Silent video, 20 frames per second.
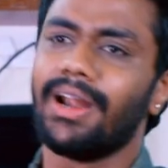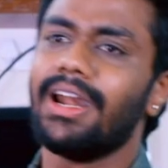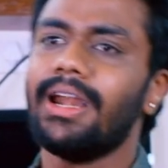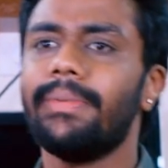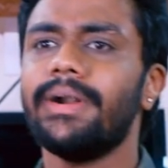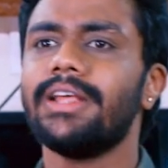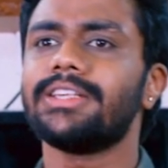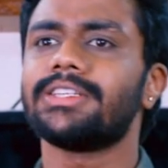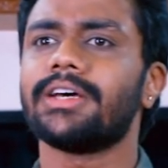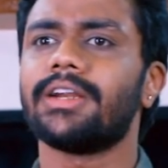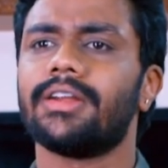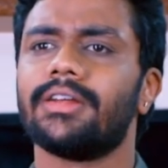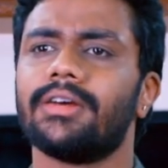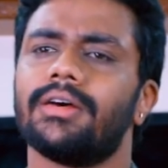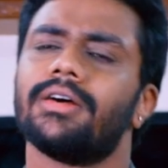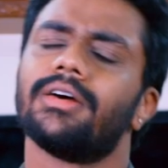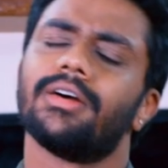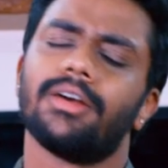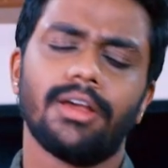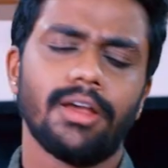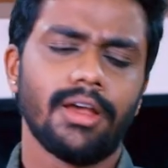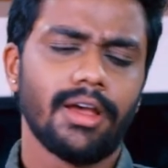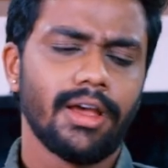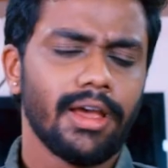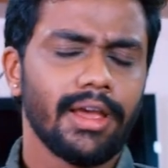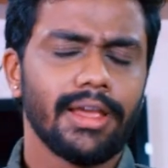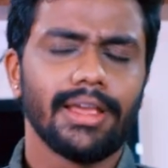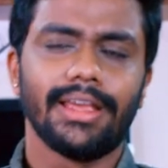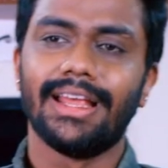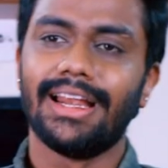खैर छोड़िए सर
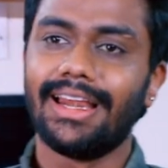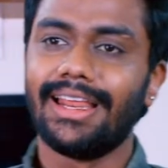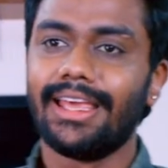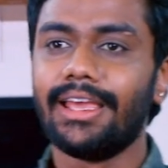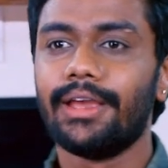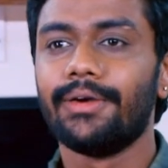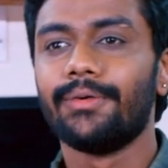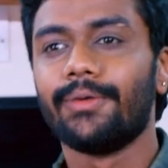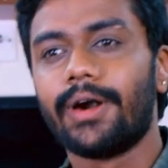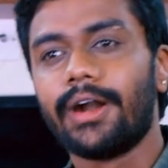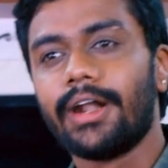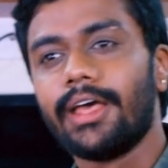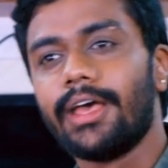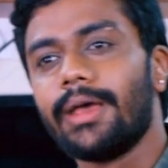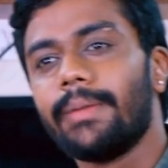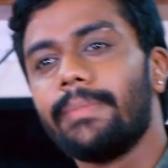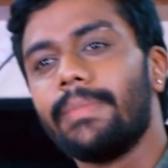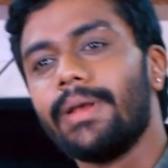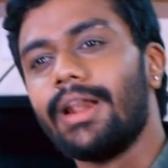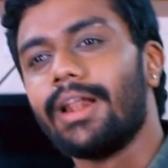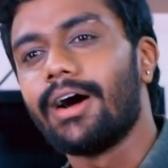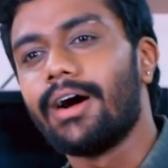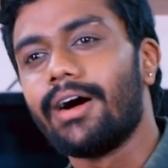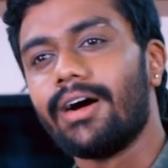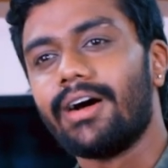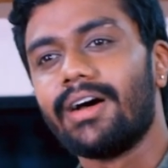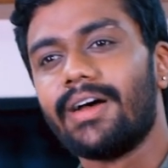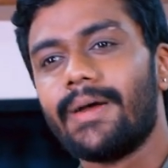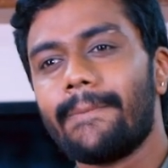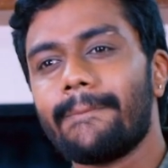बड़े लोगों की बड़ी
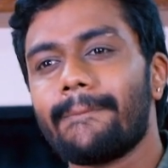बातें